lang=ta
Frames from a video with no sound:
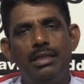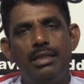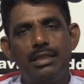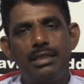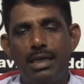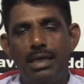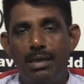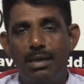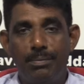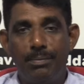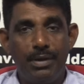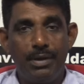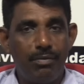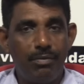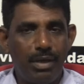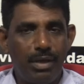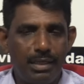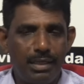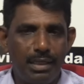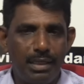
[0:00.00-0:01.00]
அதுக்கான
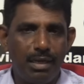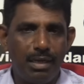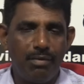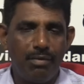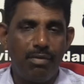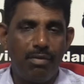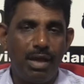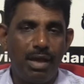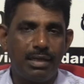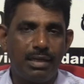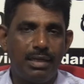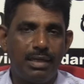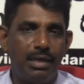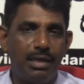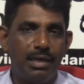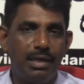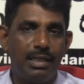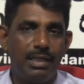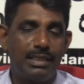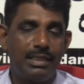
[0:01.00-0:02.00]
பெருவாரியான
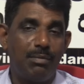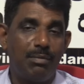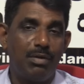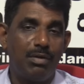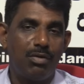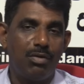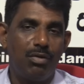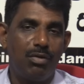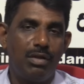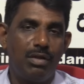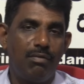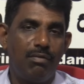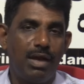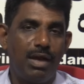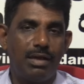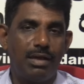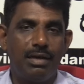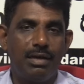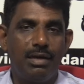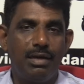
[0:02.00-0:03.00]
வாக்குகளில் தமிழருடைய
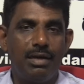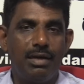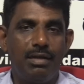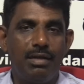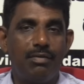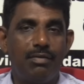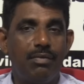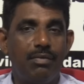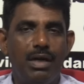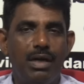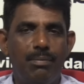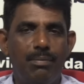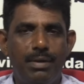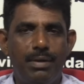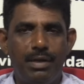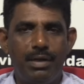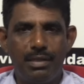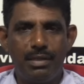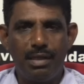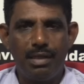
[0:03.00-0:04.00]
வாக்குகளில் அவர்
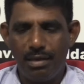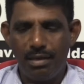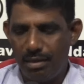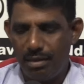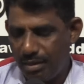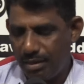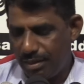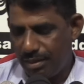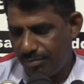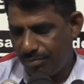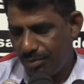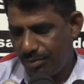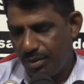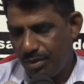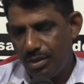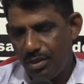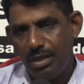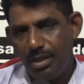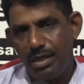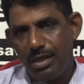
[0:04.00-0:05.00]
வெல்லப்பட்டதாக எல்லாம்
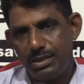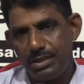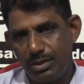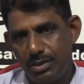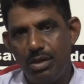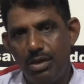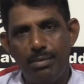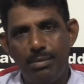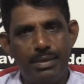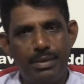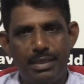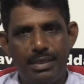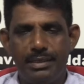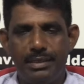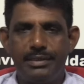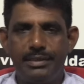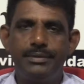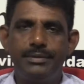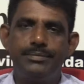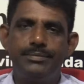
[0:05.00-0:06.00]

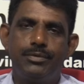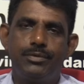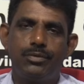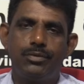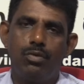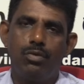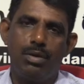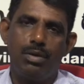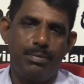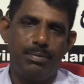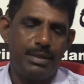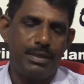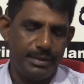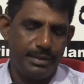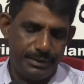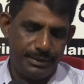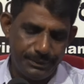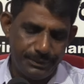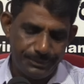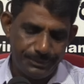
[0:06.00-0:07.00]
சொல்லப்பட்டது
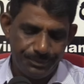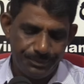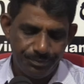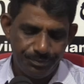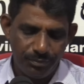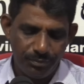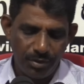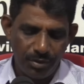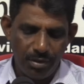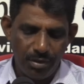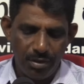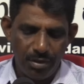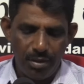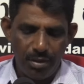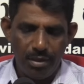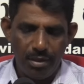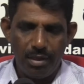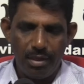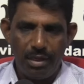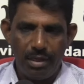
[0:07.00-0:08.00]
கூறப்பட்டது
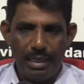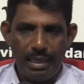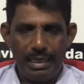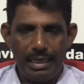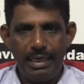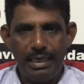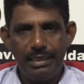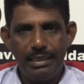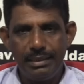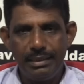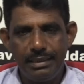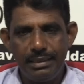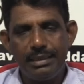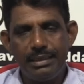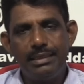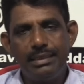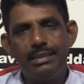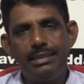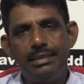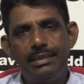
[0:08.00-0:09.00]
ஆனால் இன்று